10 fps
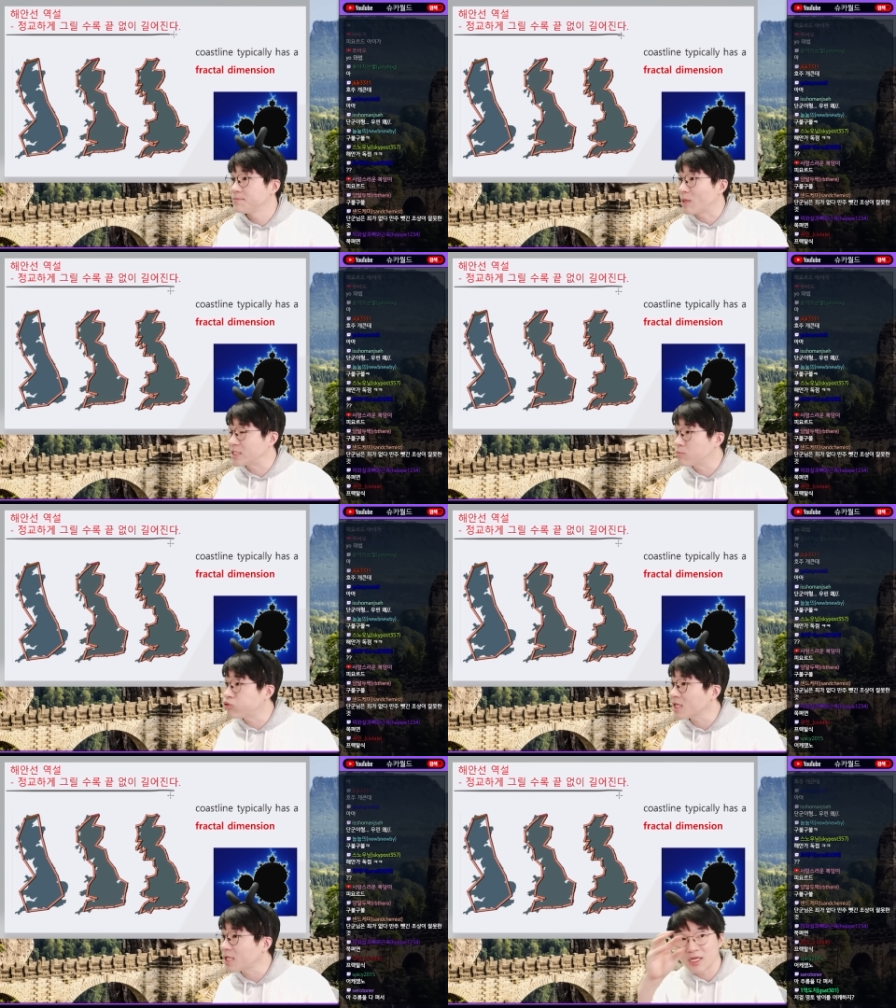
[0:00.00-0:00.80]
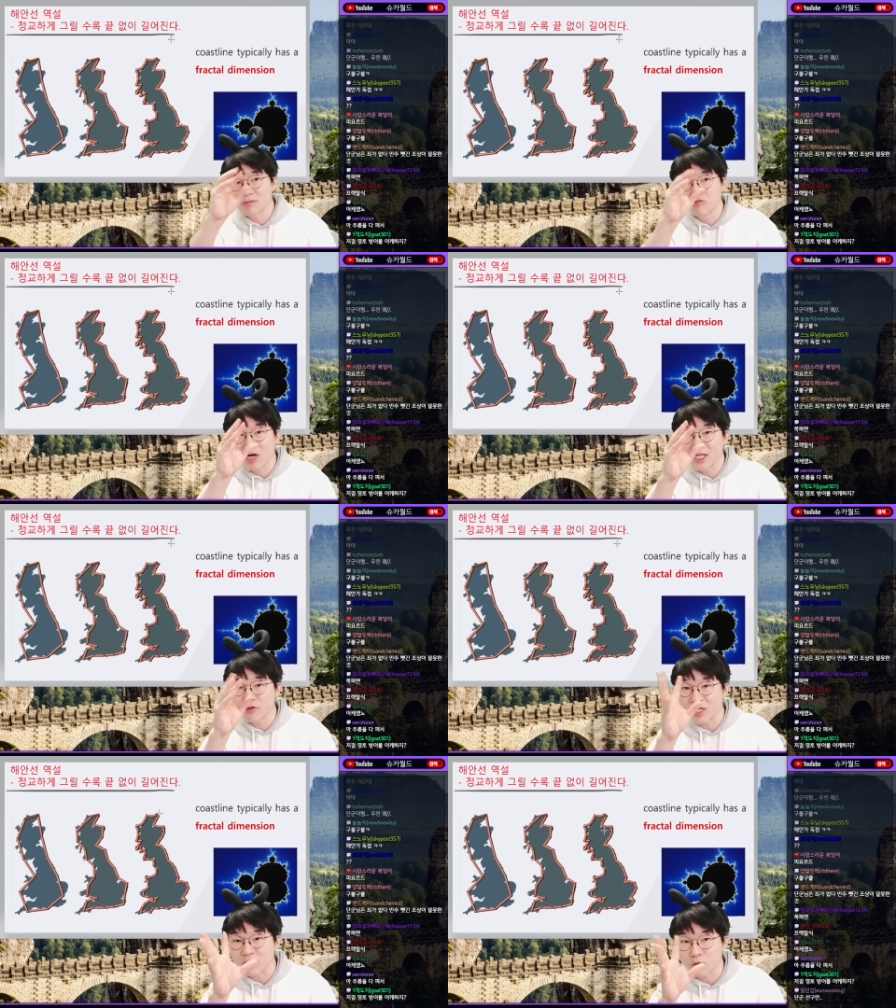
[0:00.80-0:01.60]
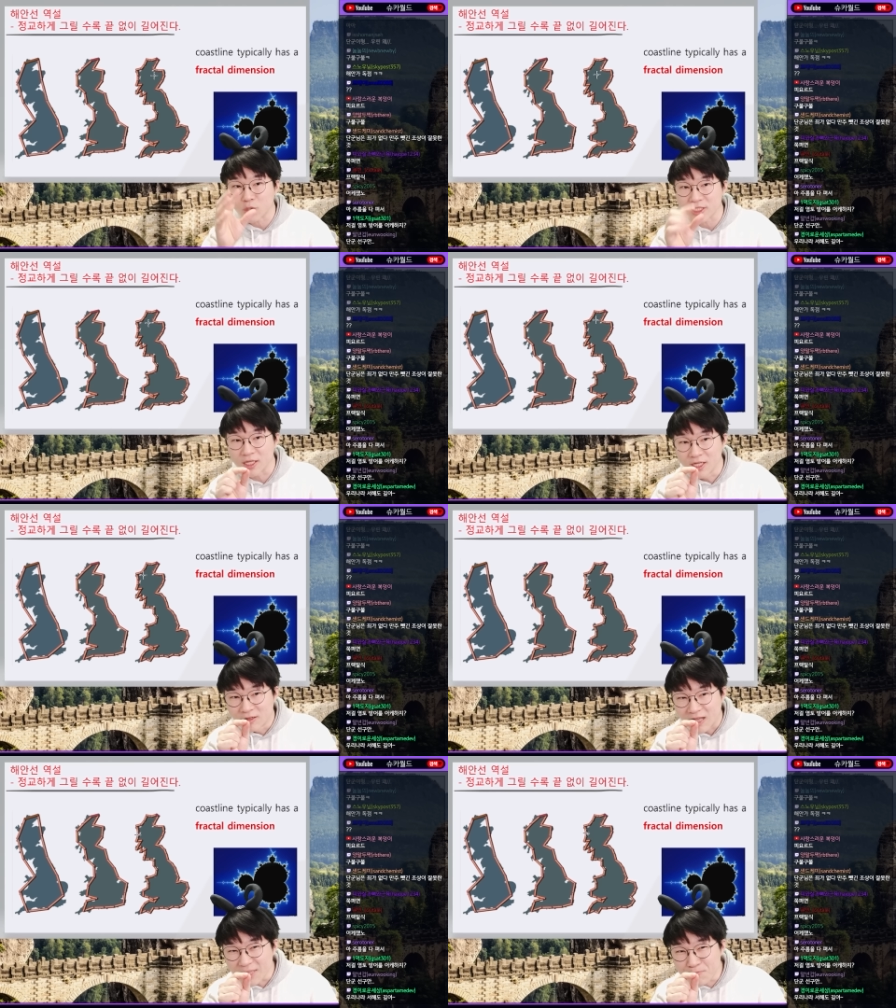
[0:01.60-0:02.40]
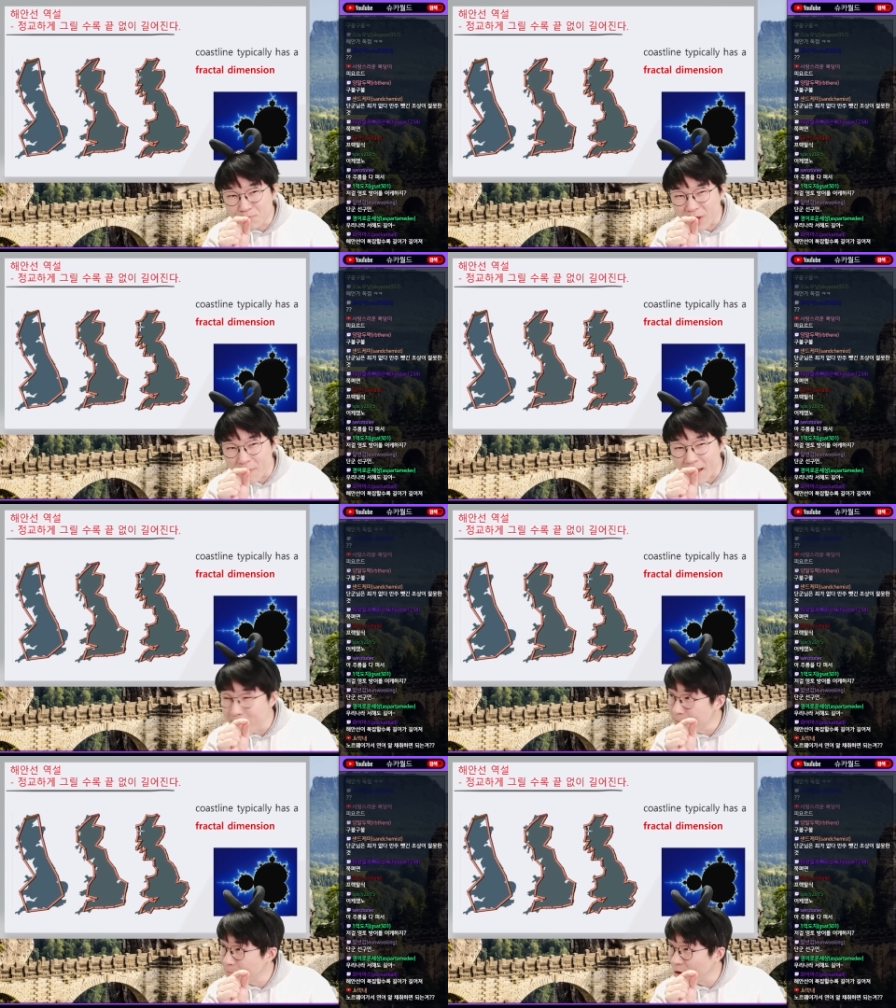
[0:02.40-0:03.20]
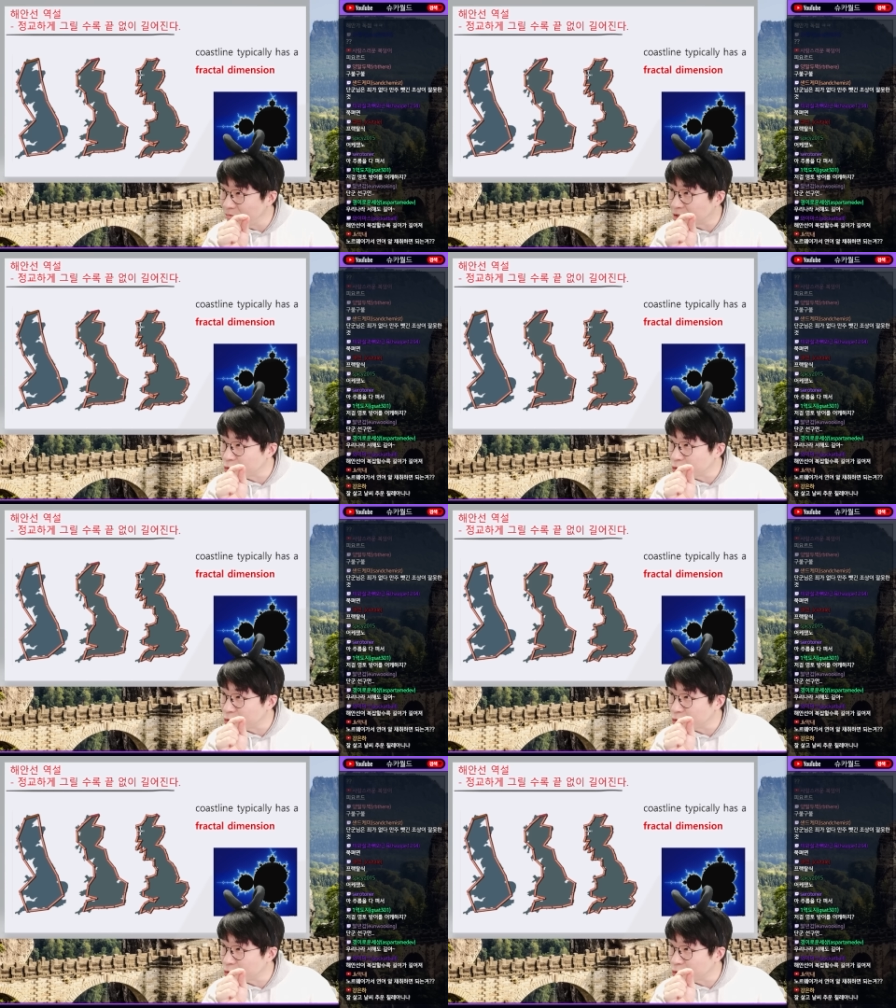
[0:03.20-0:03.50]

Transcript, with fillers: 마치 프랙탈 무한으로 가는 건 똑같잖아요. 한 뼘 한 뼘